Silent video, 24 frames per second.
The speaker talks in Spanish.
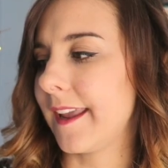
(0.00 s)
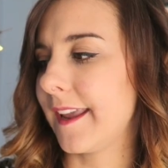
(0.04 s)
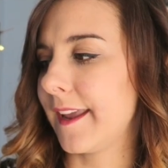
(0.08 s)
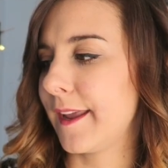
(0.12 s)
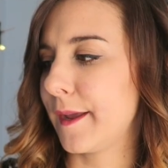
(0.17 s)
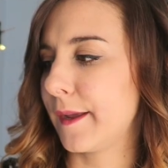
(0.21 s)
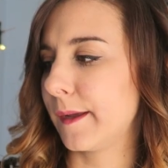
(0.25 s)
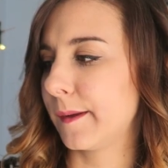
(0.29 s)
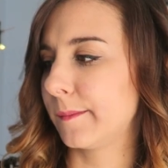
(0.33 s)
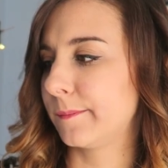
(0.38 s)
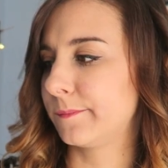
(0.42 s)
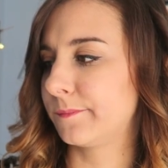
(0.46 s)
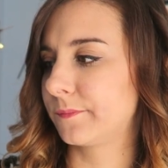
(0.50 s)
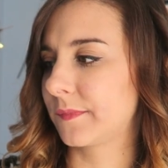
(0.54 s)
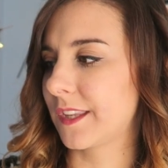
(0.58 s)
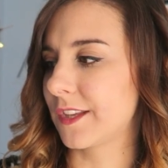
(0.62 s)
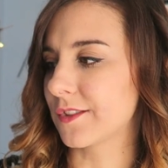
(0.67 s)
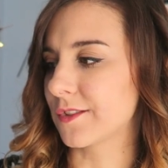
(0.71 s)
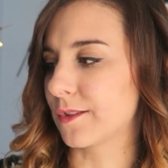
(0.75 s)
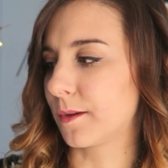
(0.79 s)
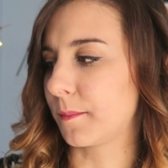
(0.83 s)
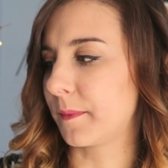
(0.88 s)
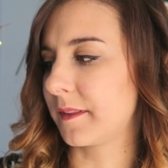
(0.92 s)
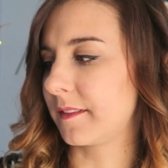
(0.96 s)
em,
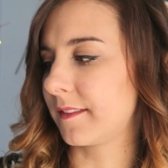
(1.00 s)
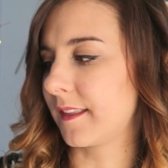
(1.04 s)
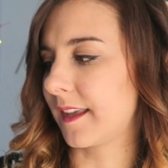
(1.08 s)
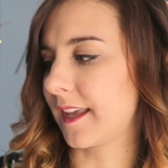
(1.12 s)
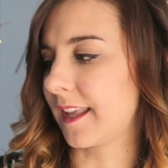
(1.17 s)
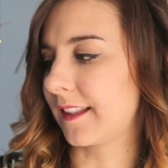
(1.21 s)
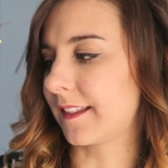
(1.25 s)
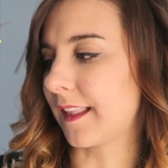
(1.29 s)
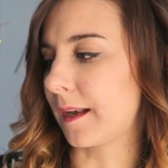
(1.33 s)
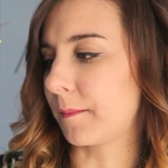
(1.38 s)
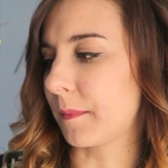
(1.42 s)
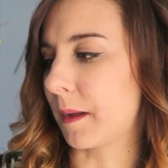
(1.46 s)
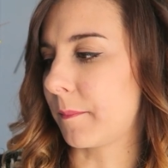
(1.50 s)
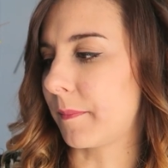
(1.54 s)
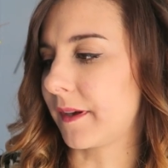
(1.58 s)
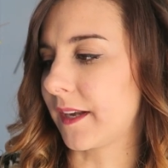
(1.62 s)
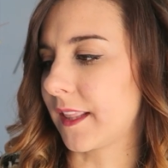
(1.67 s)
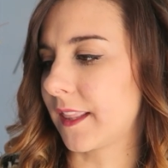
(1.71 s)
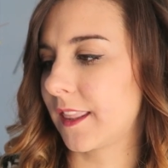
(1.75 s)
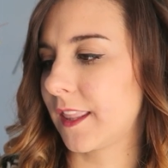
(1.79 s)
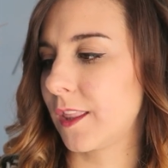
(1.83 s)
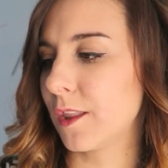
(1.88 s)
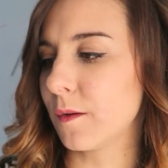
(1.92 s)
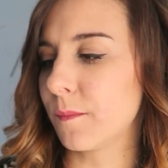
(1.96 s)
que os comente qué tal me ha
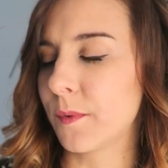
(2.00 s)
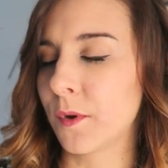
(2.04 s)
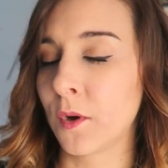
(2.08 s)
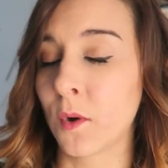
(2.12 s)
parecido,